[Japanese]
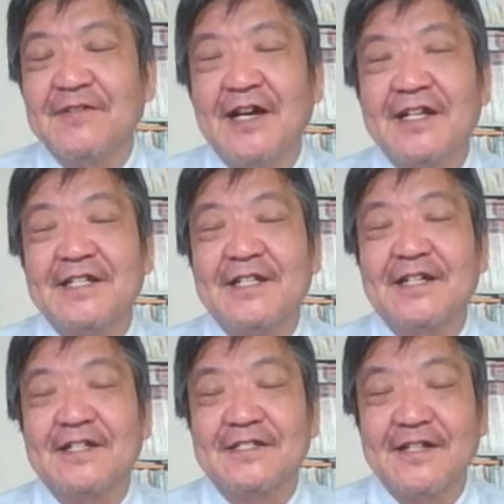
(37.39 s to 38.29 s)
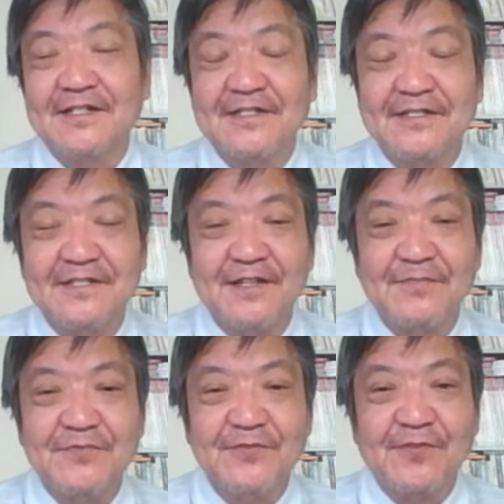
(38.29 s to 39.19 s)
入らなかったりですね、
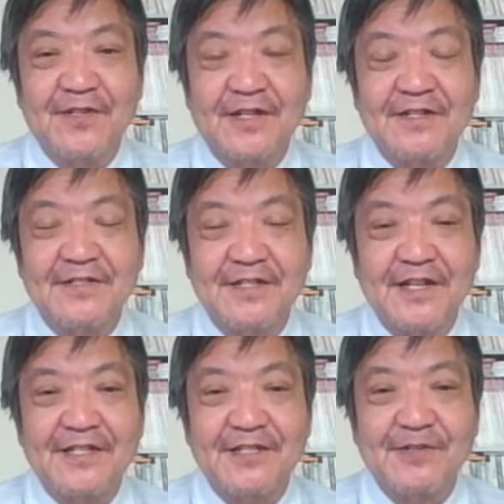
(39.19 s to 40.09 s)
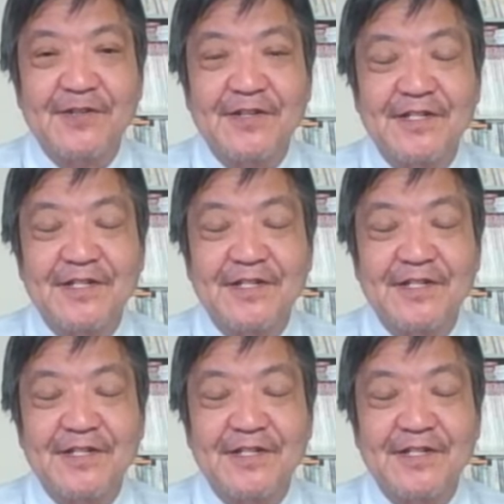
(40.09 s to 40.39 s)
ブー音で聞